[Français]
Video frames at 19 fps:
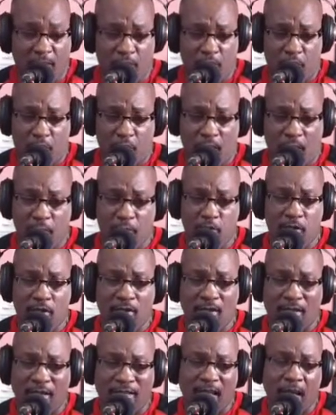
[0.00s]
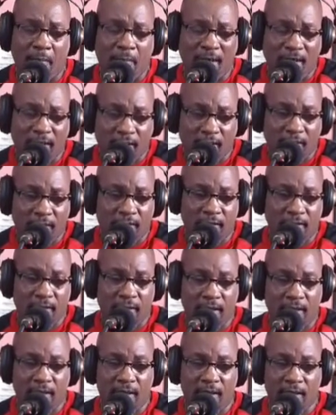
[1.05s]
Parce que la musique, ça s'apprend. Il
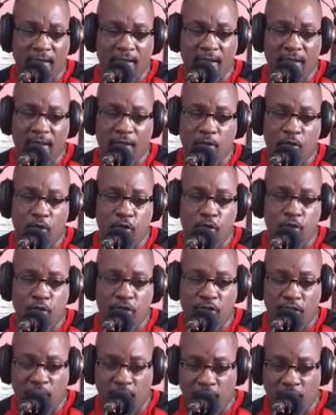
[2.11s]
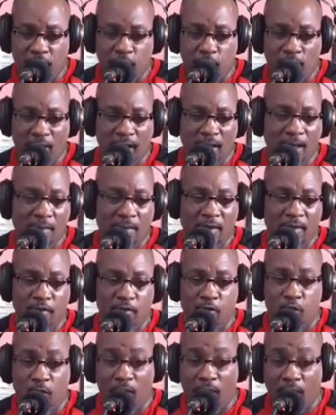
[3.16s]
y a une école de chant, il y a l'apprendre
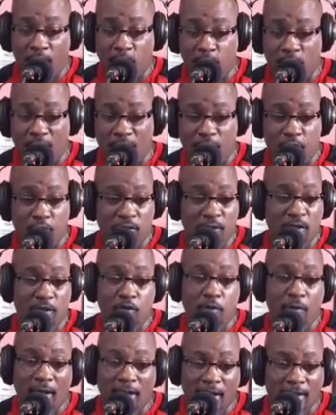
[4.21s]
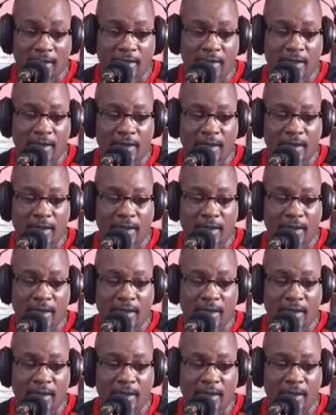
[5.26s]
voix, il y a une série de bagailles.